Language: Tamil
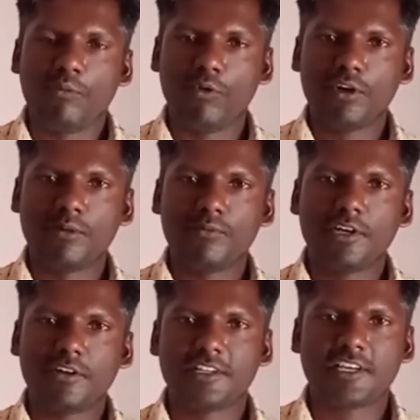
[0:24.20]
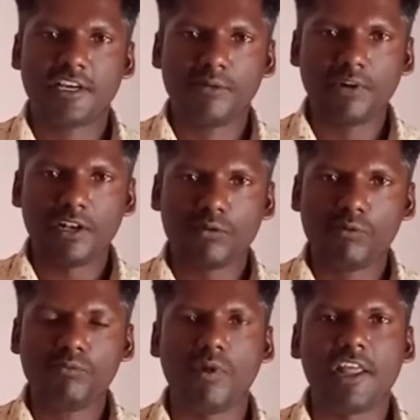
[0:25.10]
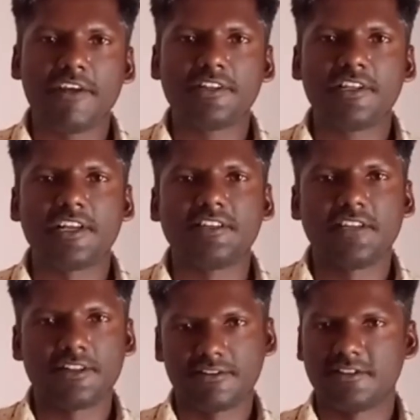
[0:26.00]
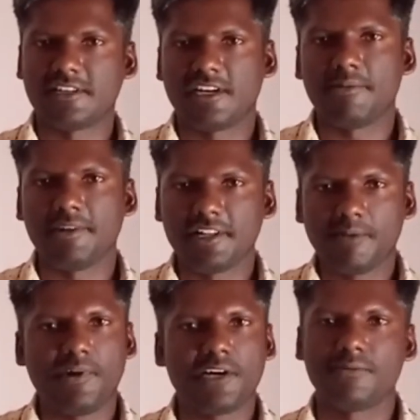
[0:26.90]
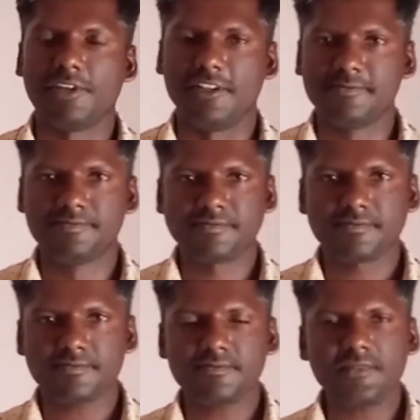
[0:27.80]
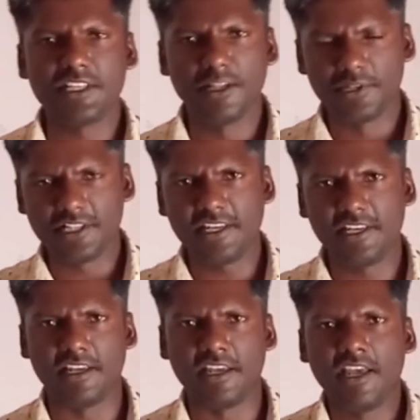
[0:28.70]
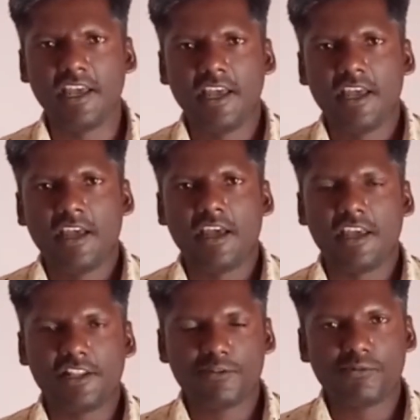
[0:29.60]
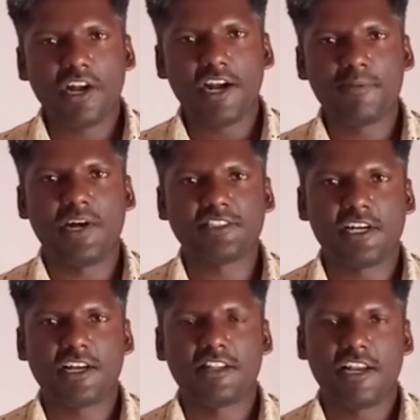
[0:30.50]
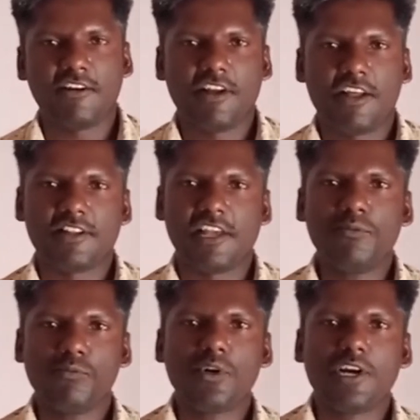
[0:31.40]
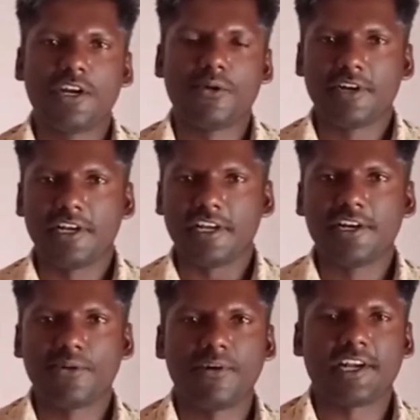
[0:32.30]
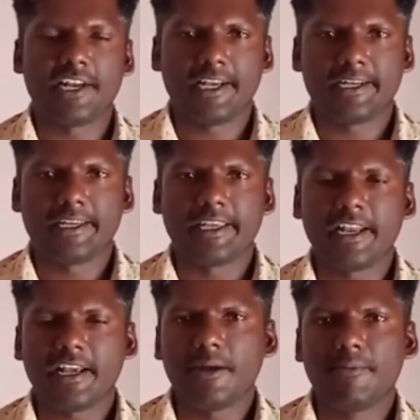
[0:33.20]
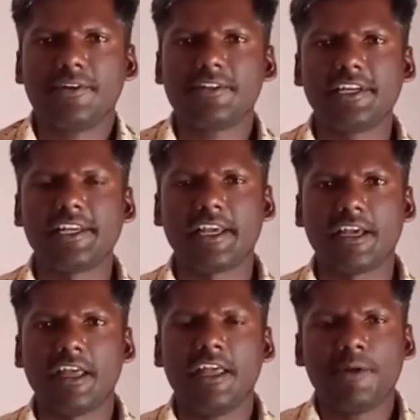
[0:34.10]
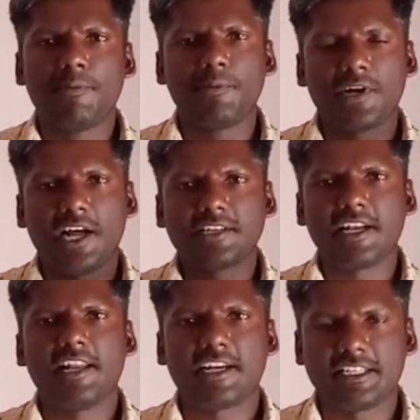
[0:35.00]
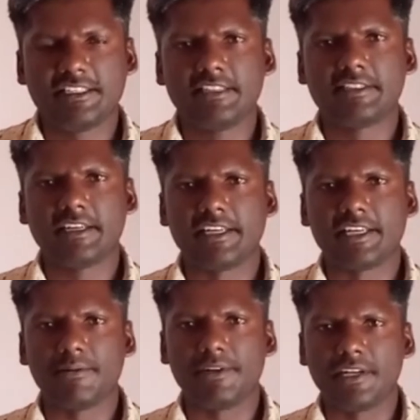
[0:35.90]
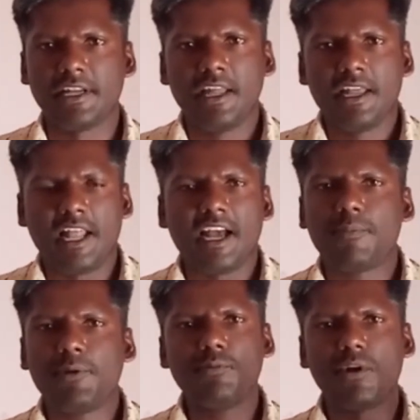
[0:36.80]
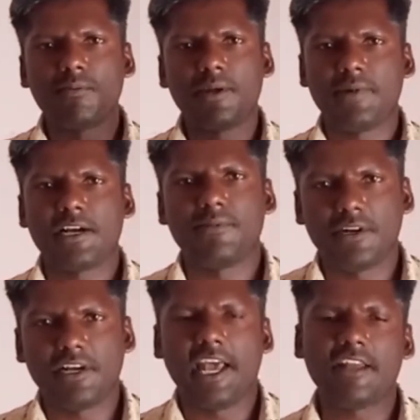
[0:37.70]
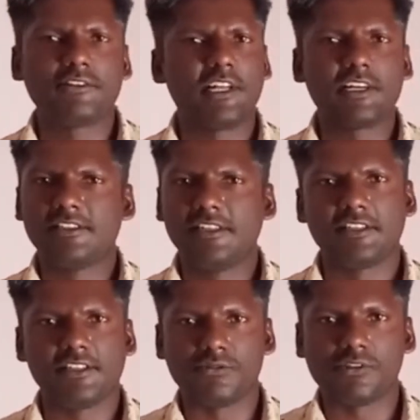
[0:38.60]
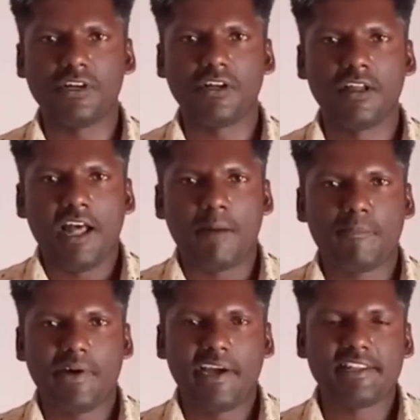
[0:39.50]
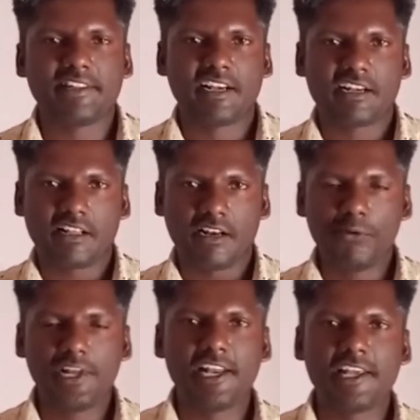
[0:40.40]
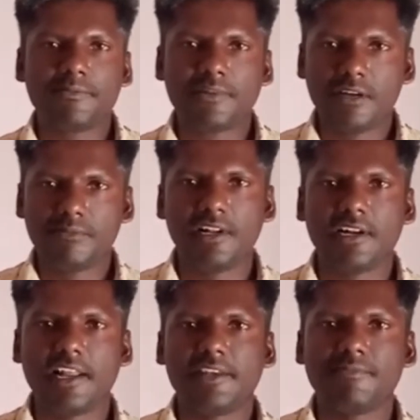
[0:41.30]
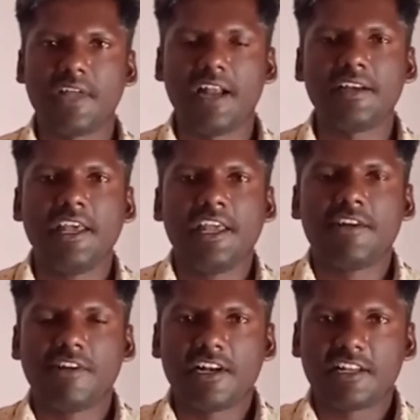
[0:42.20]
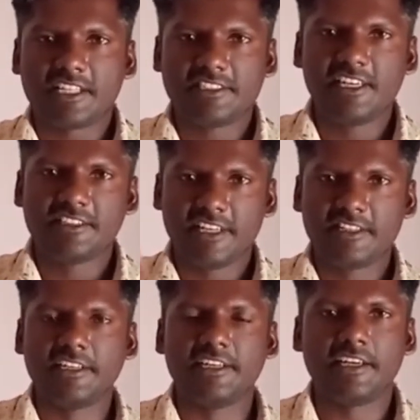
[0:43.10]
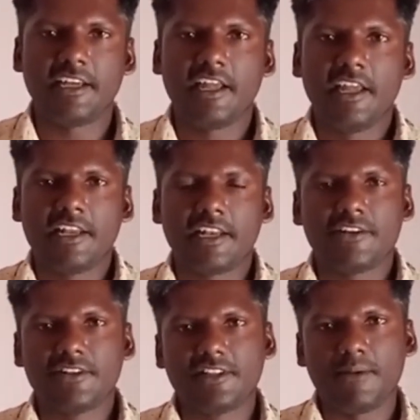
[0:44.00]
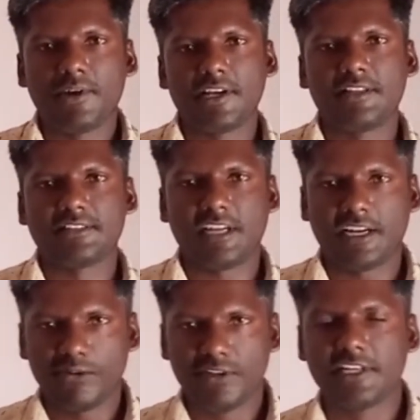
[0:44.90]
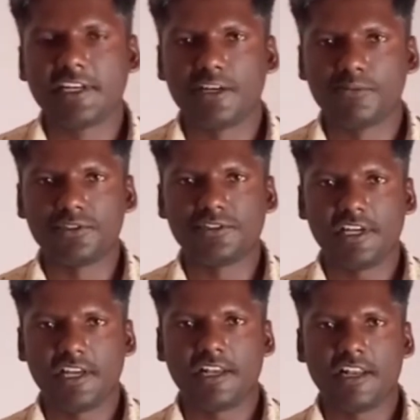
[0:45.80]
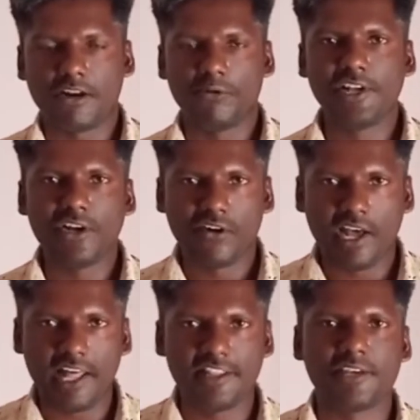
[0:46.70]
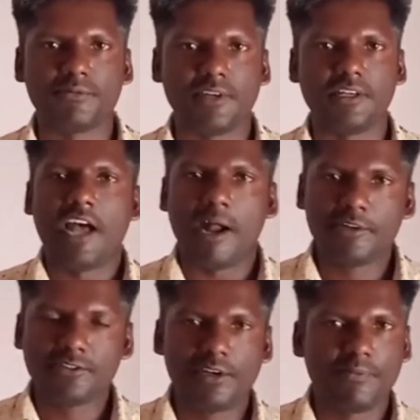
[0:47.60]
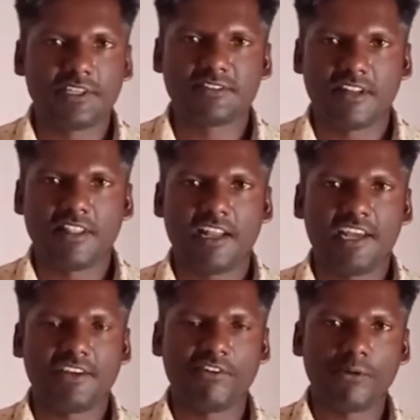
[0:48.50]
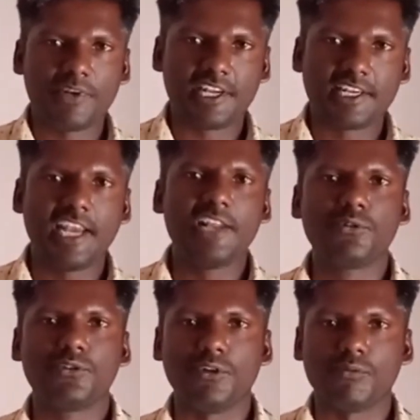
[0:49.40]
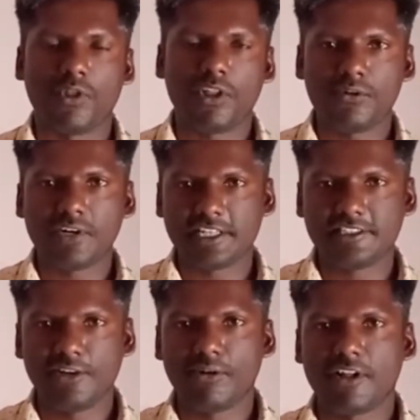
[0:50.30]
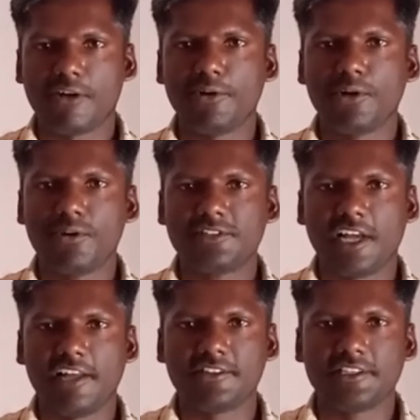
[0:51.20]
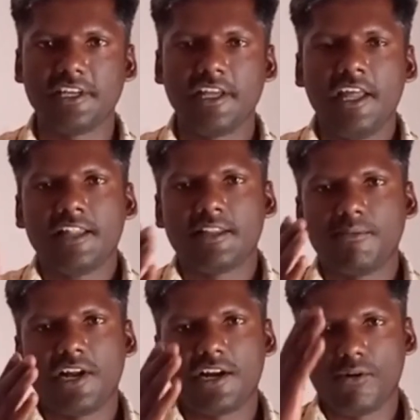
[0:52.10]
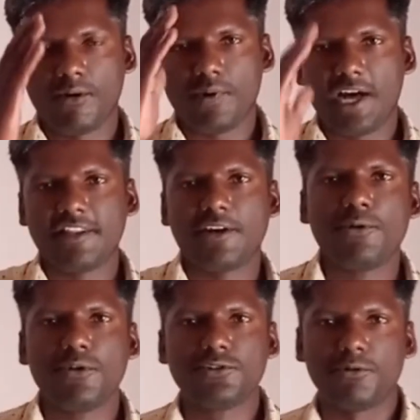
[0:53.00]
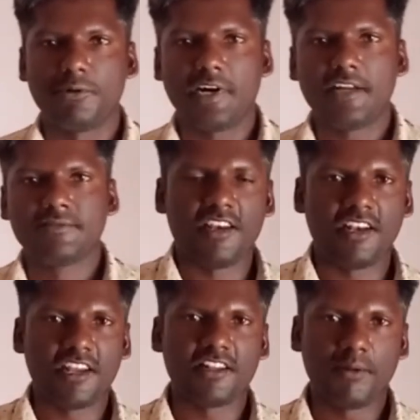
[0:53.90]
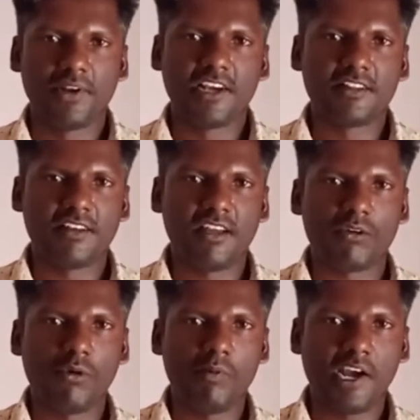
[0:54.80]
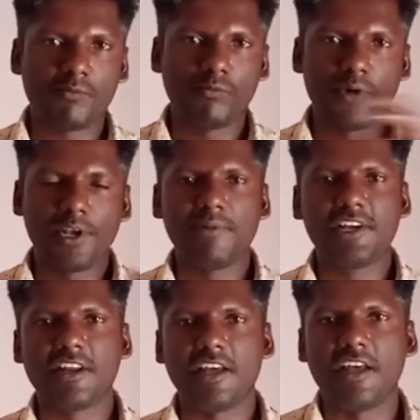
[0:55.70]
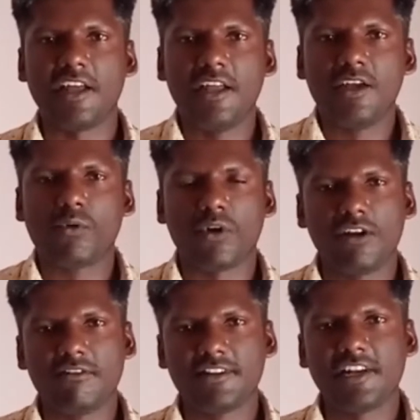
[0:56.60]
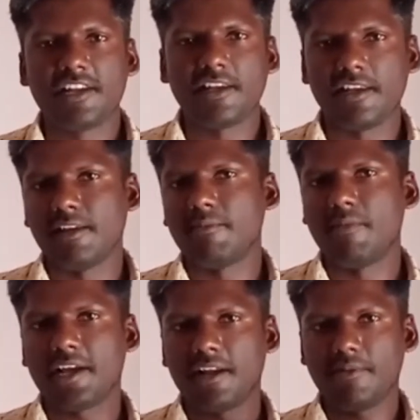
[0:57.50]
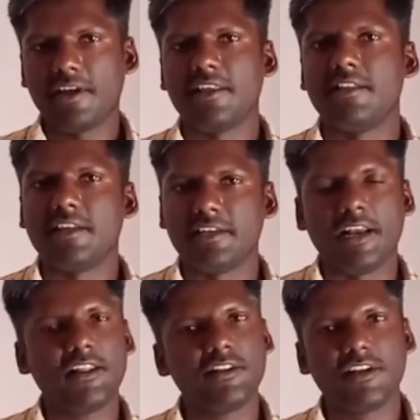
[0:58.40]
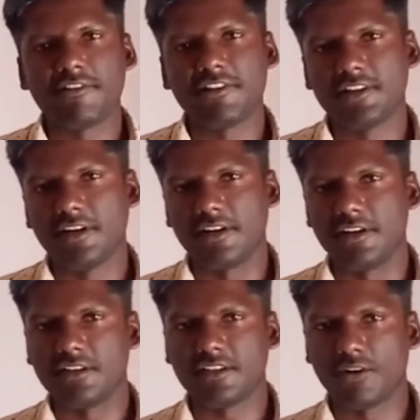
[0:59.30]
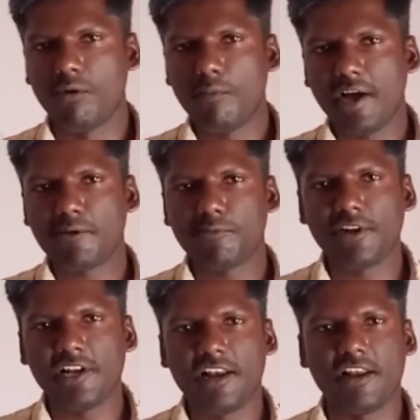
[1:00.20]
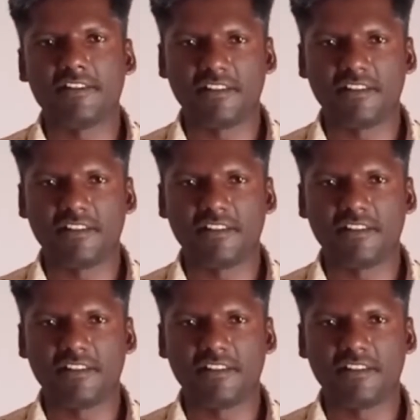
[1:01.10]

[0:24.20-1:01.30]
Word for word: முழுக்க முழுக்க வந்து கிரிமினல் கும்பலை வந்து நீங்கள் சேர்த்து வச்சுருக்கான் அப்படின்னு தான் பார்க்க முடியும் இதை பற்றி இதுக்கு முன்னாடி பாஜக தலைவராக இருந்த எல் முருகன்ட்ட ஒரு இன்டர்வியூவில் கேட்டாங்க என்னங்க இப்படி வந்து நீங்கள் இப்படிப்பட்ட ஆட்களை எல்லாம் கட்சியில் சேர்க்குறீங்க அப்படின்னு நாங்கள் பின்புலம்லாம் பார்க்க மாட்டோம் யாரும் வந்தாலும் கட்சியில் சேர்த்துக்கணும் அப்போ இந்த ரவுடிகளையும் கிரிமினல்களையும் தான் இவர்கள் கட்சியில் சேர்த்துக்கிட்டு இன்றைக்கி வந்து தமிழகத்தில் சட்டம் ஒழுங்கு கெட்டு போச்சு இல்லை ரவுடிகளோட ஆதிக்கம் அப்படின்னு சொல்லி பேசுகிறதெல்லாம் எவ்வளோ பெரிய கேலி குத்து முதல்ல அவன் கட்சியில் உள்ள ரவுடியை ஒழிச்சாலே வந்து தமிழ்நாட்டில் உள்ள பாதி ரவுடி ஒழிஞ்சிடுவோம் இன்றைக்கி தமிழகத்தில் கோபாக் மோடி அப்படிங்கிற குரல் வந்து இன்றைக்கி பயங்கரமாக எழு எழுந்து இன்னைக்கு வந்துக்கிட்டு இருக்கு கோபாக் மோடிலாம் இல்லை